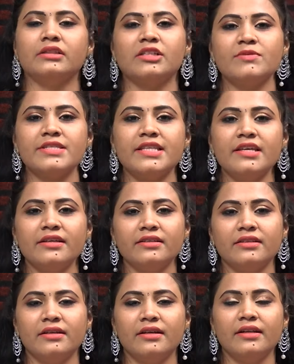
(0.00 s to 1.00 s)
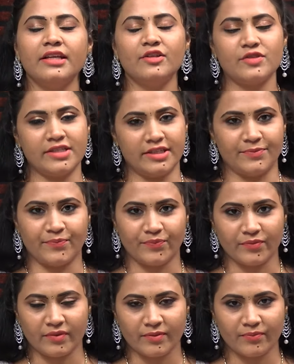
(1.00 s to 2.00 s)
నమస్తే నేను సిరి
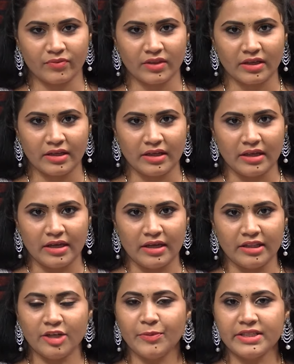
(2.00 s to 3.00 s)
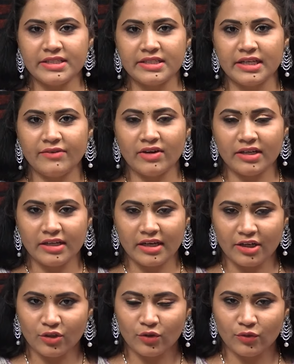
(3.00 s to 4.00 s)
తిరుపతి శ్రీవారి
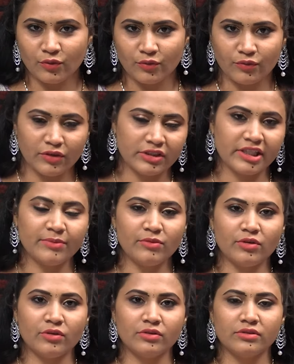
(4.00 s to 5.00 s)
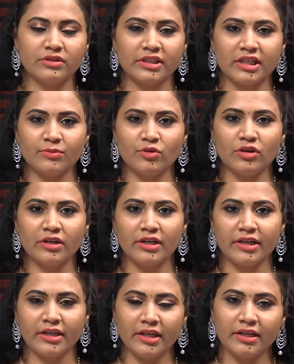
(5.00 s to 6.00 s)
లడ్డు విషయంలో జగన్మోహన్
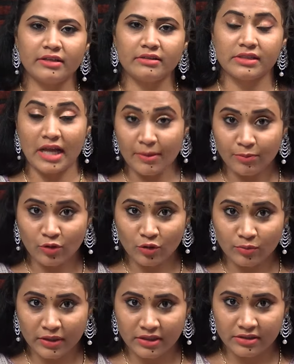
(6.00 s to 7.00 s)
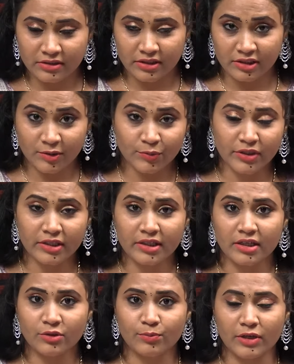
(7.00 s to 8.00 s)
రెడ్డి ట్రాప్లో మరి చంద్రబాబు నాయుడు
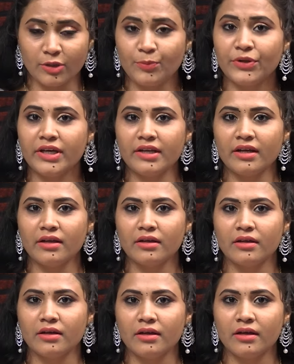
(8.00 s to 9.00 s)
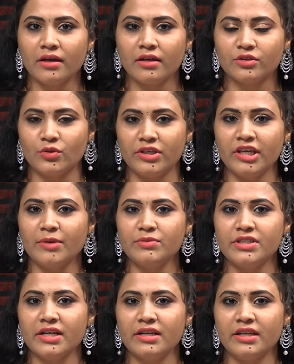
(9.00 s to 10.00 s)
గారు పడిపోయారా సో ఈ
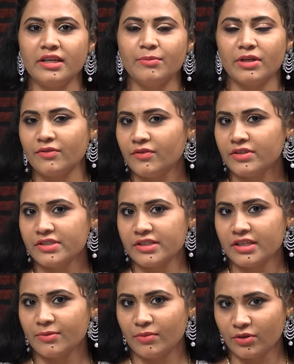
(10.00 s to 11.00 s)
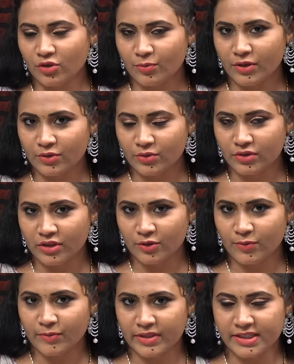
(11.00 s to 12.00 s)
అంశాన్ని మన వివరించడానికి మనతో పాటు
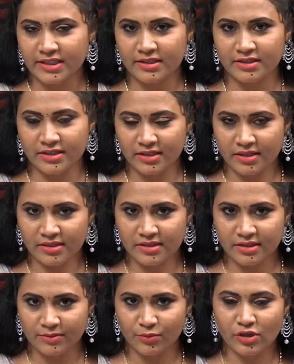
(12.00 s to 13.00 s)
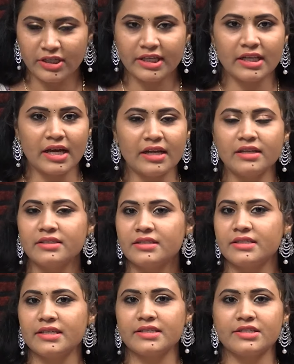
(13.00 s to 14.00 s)
ఉన్నారు ప్రముఖ సీనియర్ జర్నలిస్ట్ పొలిటికల్
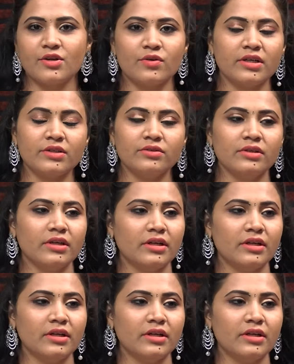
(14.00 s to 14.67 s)
అనలిస్ట్ సిఎస్ రావు గారు